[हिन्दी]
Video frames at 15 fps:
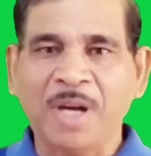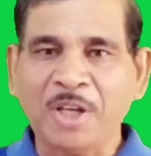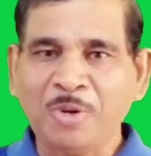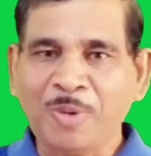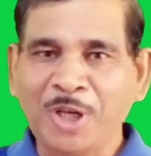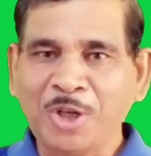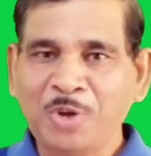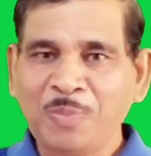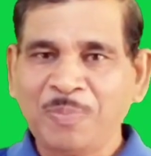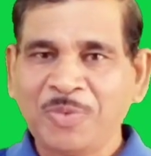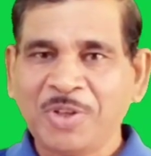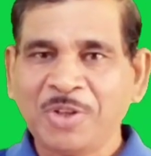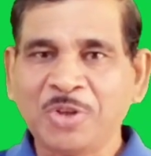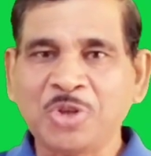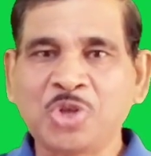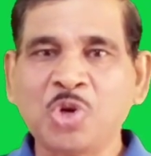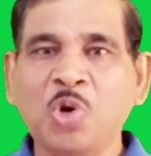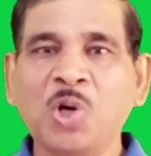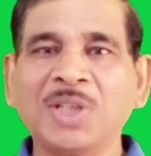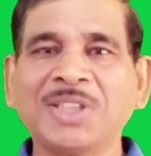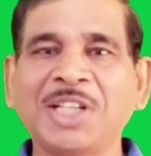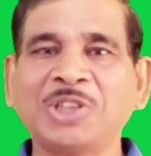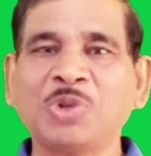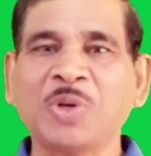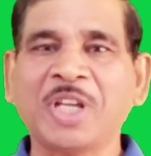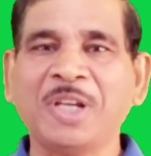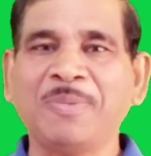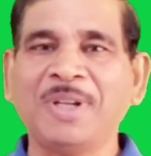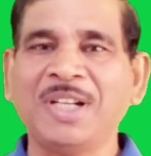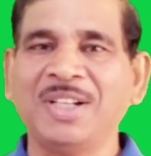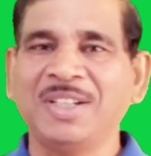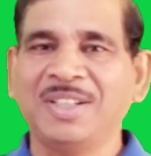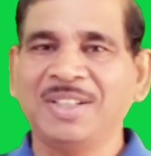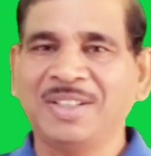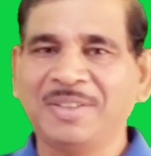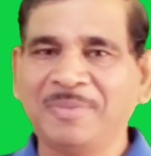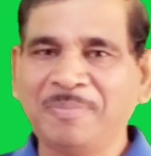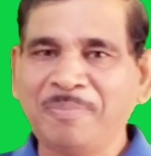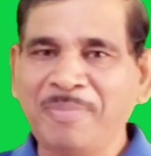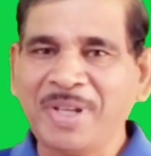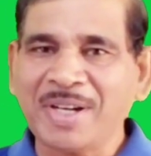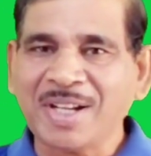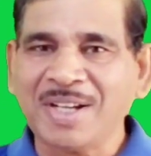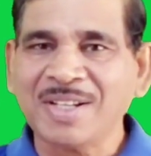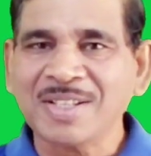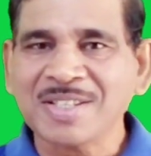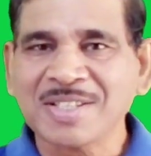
भाई बहनों जोड़ता तो केवल मेरा